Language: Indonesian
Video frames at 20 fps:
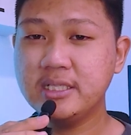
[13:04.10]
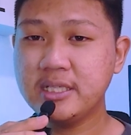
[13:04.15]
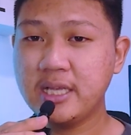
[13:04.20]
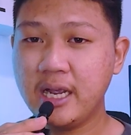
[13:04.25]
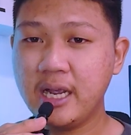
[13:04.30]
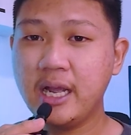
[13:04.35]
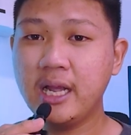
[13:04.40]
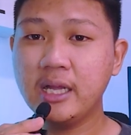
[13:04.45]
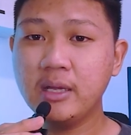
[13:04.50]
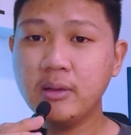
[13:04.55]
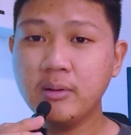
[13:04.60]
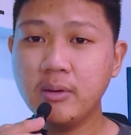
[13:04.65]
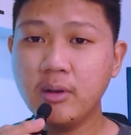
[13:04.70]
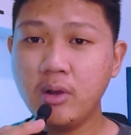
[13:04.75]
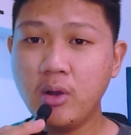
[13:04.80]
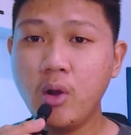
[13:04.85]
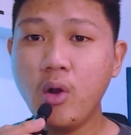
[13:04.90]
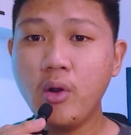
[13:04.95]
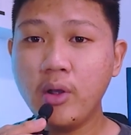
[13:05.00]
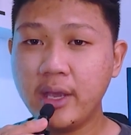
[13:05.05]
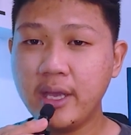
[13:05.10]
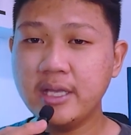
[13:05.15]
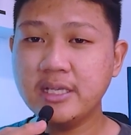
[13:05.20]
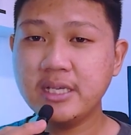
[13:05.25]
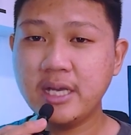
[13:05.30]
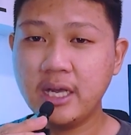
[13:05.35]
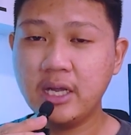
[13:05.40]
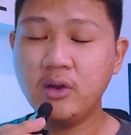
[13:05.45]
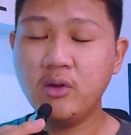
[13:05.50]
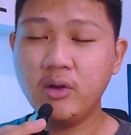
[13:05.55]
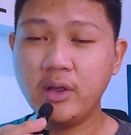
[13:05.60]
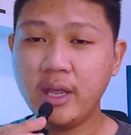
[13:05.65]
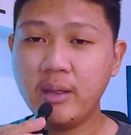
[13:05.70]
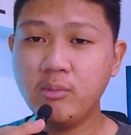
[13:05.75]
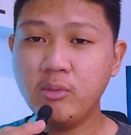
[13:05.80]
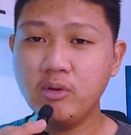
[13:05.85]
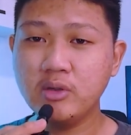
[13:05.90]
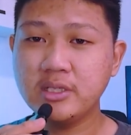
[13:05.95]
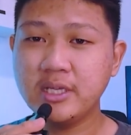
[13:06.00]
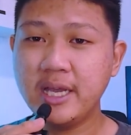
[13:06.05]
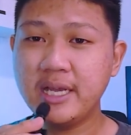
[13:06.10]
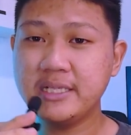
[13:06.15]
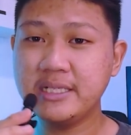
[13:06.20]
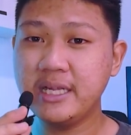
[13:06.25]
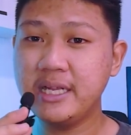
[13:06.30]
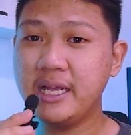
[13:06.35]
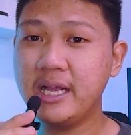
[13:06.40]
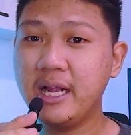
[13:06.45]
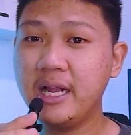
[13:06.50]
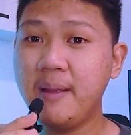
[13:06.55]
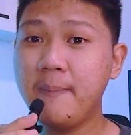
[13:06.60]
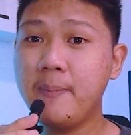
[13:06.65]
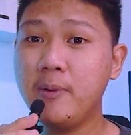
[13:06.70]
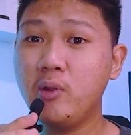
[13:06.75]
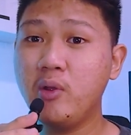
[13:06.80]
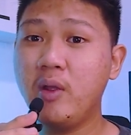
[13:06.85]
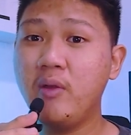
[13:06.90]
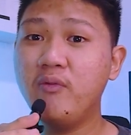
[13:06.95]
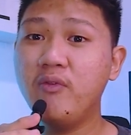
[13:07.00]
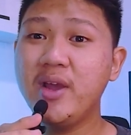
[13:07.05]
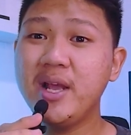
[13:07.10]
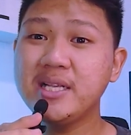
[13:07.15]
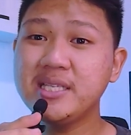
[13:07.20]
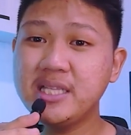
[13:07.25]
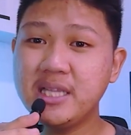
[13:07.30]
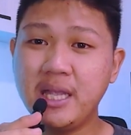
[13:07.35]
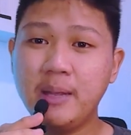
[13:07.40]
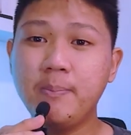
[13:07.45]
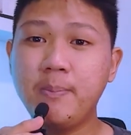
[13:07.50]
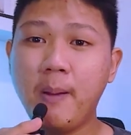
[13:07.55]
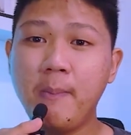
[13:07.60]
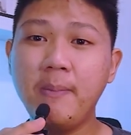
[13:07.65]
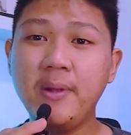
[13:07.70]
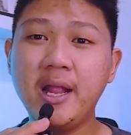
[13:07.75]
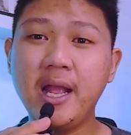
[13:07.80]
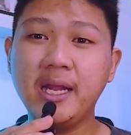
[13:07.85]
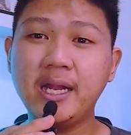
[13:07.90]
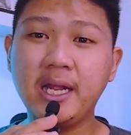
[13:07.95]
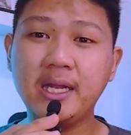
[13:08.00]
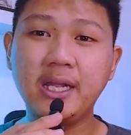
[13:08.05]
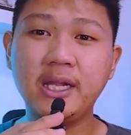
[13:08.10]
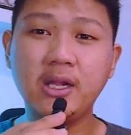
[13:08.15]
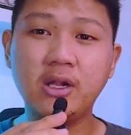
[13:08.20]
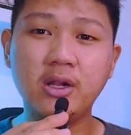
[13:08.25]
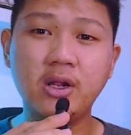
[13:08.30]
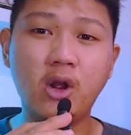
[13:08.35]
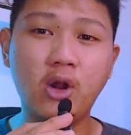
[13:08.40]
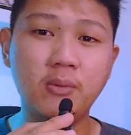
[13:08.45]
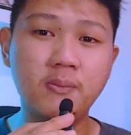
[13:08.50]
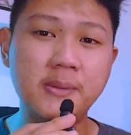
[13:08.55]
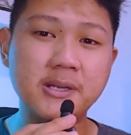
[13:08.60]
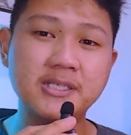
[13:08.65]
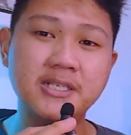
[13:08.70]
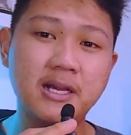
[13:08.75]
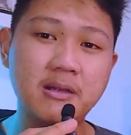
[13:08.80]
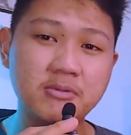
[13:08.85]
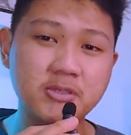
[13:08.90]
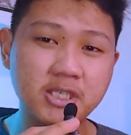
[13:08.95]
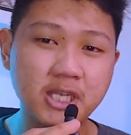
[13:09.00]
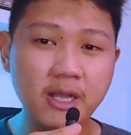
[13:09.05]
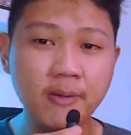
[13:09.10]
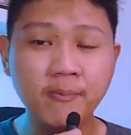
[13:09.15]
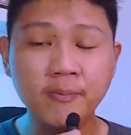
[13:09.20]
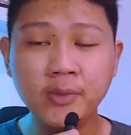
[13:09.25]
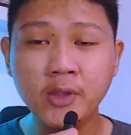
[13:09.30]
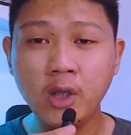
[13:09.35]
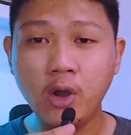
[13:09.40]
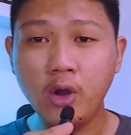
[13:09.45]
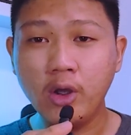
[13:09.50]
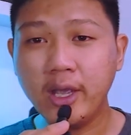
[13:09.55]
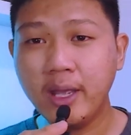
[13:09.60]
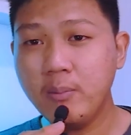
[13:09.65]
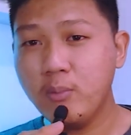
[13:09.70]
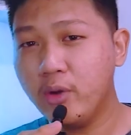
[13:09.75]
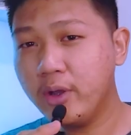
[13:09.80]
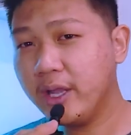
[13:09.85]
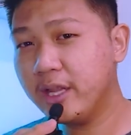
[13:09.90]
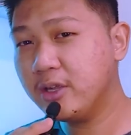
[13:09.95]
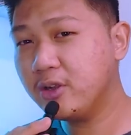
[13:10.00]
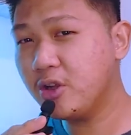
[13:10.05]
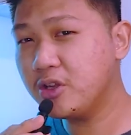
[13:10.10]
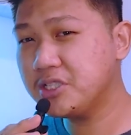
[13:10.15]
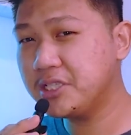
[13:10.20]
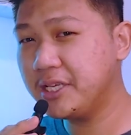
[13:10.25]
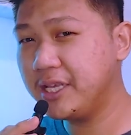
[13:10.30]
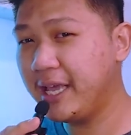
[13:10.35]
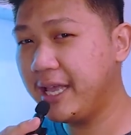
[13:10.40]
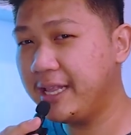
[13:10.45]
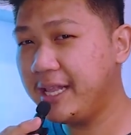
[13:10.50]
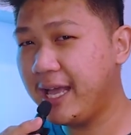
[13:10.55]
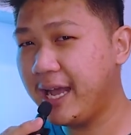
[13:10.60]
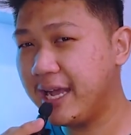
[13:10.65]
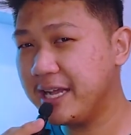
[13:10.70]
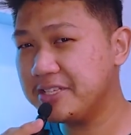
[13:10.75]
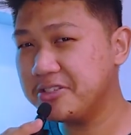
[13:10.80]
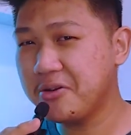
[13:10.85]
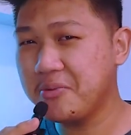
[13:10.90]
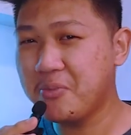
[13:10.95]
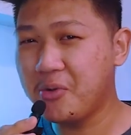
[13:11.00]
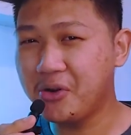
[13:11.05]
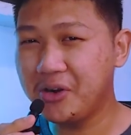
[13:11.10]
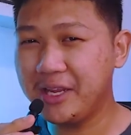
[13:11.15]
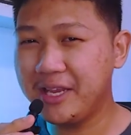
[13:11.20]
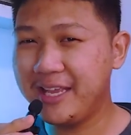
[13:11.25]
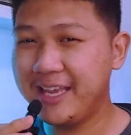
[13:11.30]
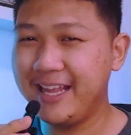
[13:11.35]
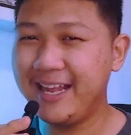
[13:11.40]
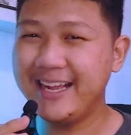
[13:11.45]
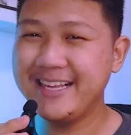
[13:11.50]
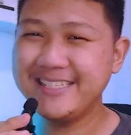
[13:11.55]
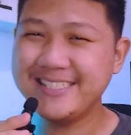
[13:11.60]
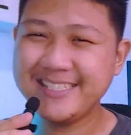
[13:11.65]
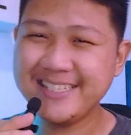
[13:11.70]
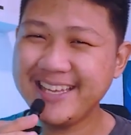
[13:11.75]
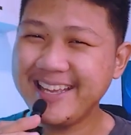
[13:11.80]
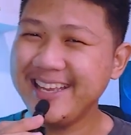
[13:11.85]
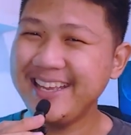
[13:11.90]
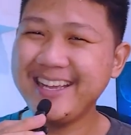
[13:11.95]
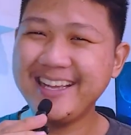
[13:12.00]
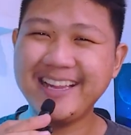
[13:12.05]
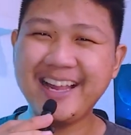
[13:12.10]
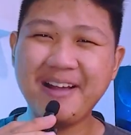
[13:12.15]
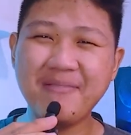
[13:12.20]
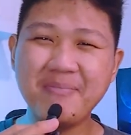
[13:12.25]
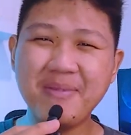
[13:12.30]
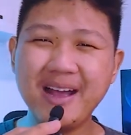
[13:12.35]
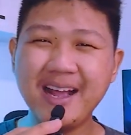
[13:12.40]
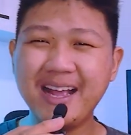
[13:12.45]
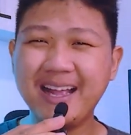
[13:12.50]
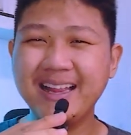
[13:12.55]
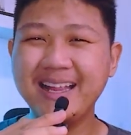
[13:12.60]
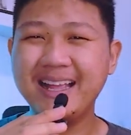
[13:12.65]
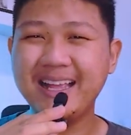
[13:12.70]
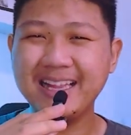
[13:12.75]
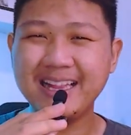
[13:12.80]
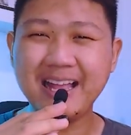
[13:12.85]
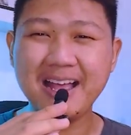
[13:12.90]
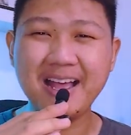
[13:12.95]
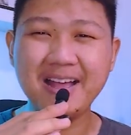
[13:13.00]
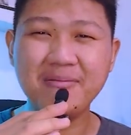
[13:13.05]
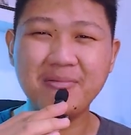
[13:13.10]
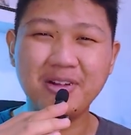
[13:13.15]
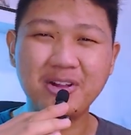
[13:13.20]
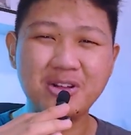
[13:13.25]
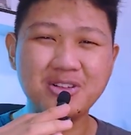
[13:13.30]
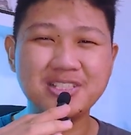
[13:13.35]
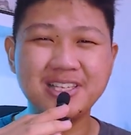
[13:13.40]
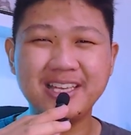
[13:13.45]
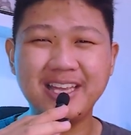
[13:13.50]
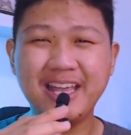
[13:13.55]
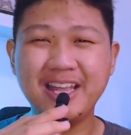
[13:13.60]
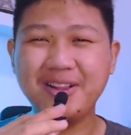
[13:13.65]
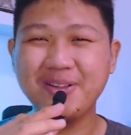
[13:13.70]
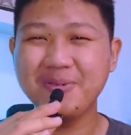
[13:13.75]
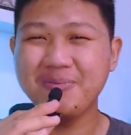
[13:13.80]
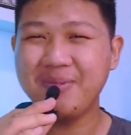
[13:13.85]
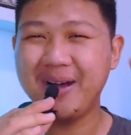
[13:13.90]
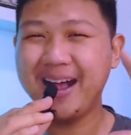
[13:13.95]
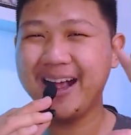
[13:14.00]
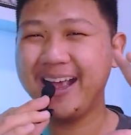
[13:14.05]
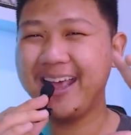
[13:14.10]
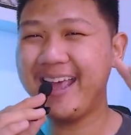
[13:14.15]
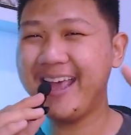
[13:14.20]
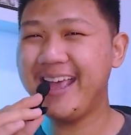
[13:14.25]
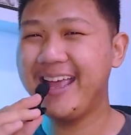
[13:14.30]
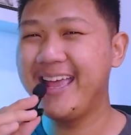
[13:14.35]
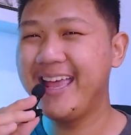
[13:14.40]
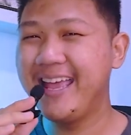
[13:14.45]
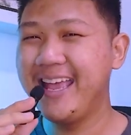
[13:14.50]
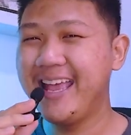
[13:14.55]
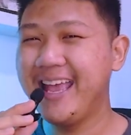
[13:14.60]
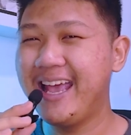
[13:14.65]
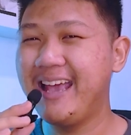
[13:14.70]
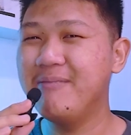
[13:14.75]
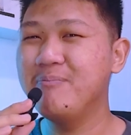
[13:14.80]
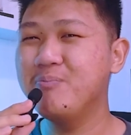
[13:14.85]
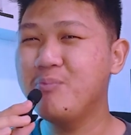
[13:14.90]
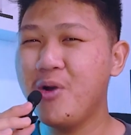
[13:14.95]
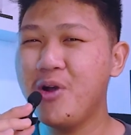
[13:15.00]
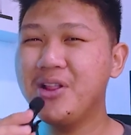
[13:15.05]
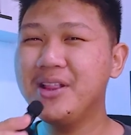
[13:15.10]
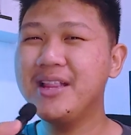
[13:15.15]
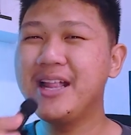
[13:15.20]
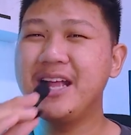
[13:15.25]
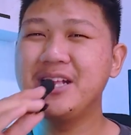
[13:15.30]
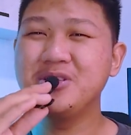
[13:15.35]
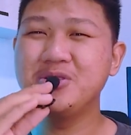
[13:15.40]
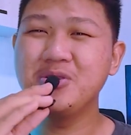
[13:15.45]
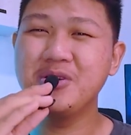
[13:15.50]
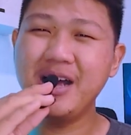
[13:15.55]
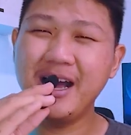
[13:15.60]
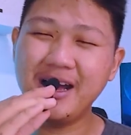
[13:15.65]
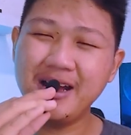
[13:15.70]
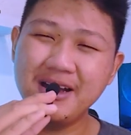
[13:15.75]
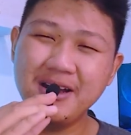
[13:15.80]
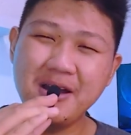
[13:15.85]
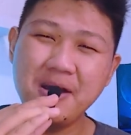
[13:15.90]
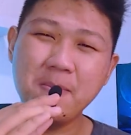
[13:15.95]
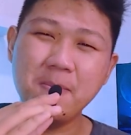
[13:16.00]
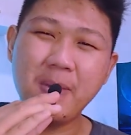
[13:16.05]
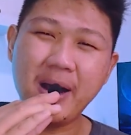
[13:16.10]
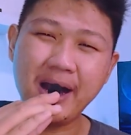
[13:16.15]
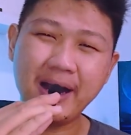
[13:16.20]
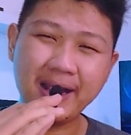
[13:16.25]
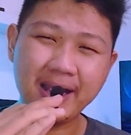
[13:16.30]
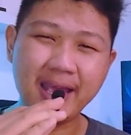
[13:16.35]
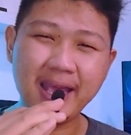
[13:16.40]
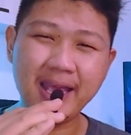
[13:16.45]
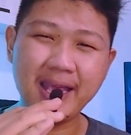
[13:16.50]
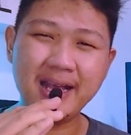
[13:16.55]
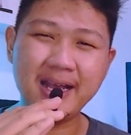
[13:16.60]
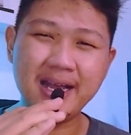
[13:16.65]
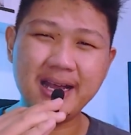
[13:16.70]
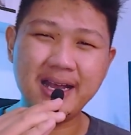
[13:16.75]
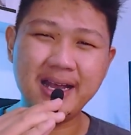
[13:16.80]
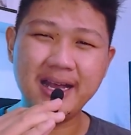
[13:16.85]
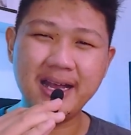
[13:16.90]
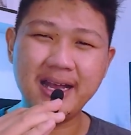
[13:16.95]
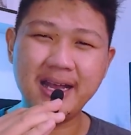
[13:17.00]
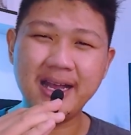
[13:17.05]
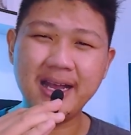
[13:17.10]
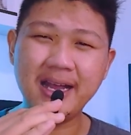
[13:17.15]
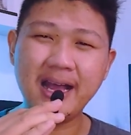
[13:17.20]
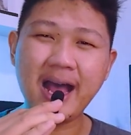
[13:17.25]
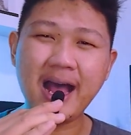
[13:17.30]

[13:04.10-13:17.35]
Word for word: sangat oke okay, sangat oke okay menurut saya jadi kalian perlu invest link pembelian ada di kolom deskripsi oke okay, mungkin closingnya ini agak sombong dikit ya sih kenapa karena kita closingnya itu pakai handphone dan juga pakai uh,